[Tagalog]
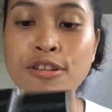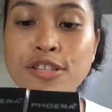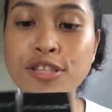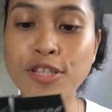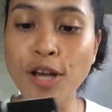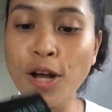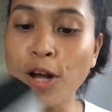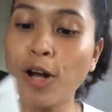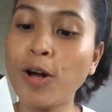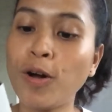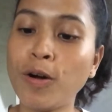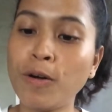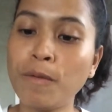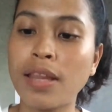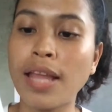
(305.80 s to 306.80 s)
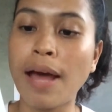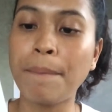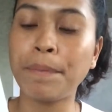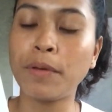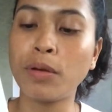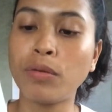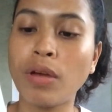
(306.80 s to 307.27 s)
So, an
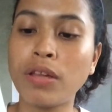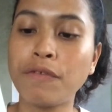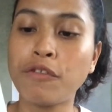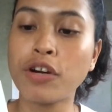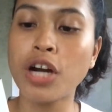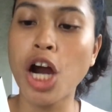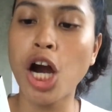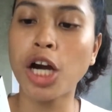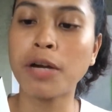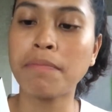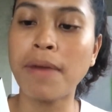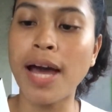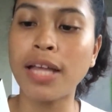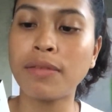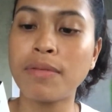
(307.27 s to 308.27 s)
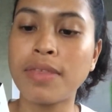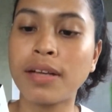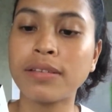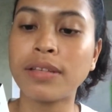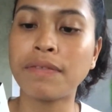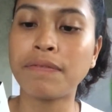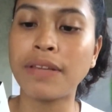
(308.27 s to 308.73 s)
up to 24-hour matte
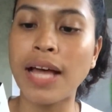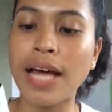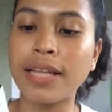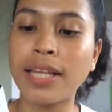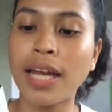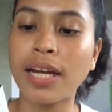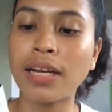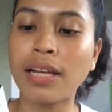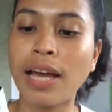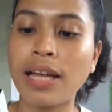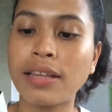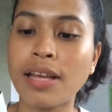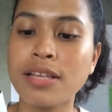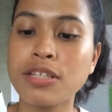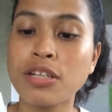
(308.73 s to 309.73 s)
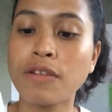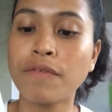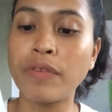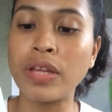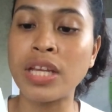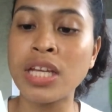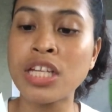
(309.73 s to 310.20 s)
without the flat, air light texture
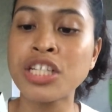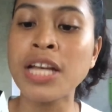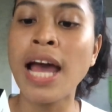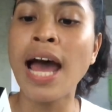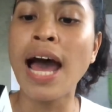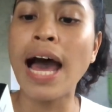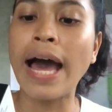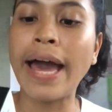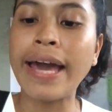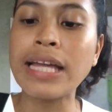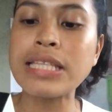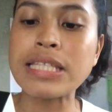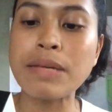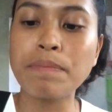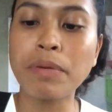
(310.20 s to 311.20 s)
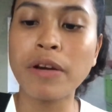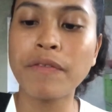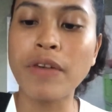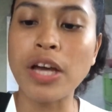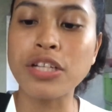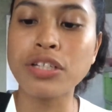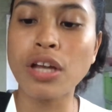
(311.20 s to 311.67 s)
finish, hides
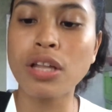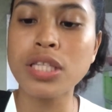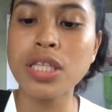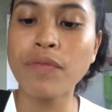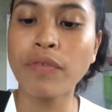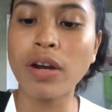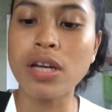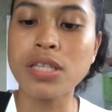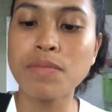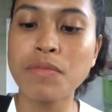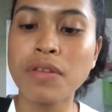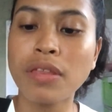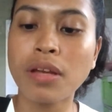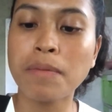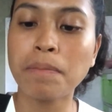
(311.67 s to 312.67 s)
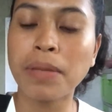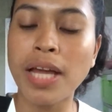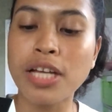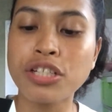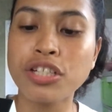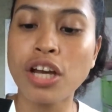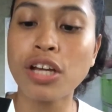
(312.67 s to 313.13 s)
imperfections for a smooth
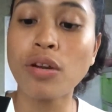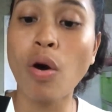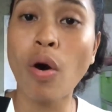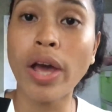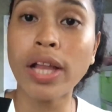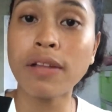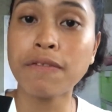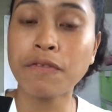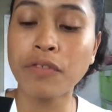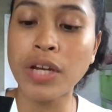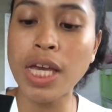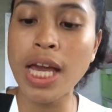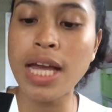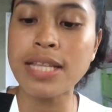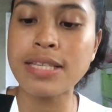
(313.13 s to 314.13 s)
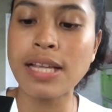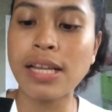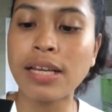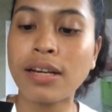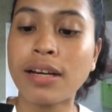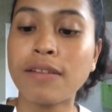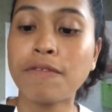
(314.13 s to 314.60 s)
complexion, oil-free and
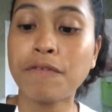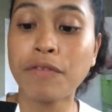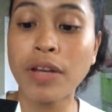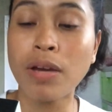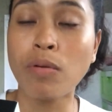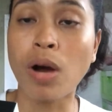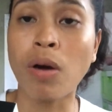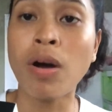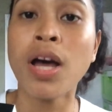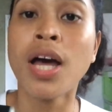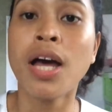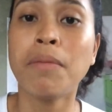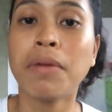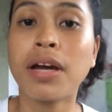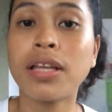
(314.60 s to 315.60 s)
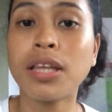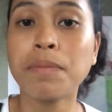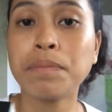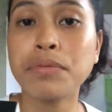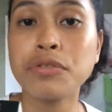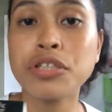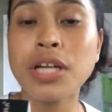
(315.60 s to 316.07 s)
silicone-free. Wow, maganda
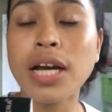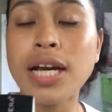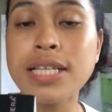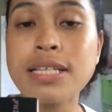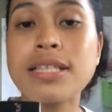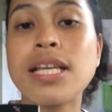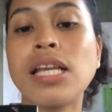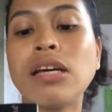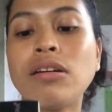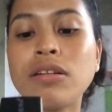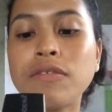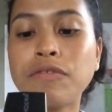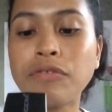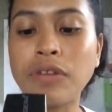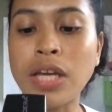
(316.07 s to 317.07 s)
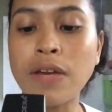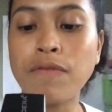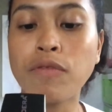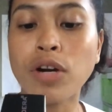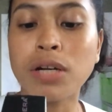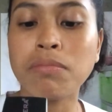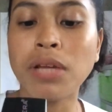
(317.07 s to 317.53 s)
po siya kasi silicone-free
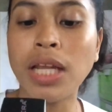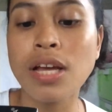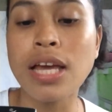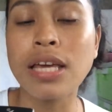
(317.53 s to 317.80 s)
formula.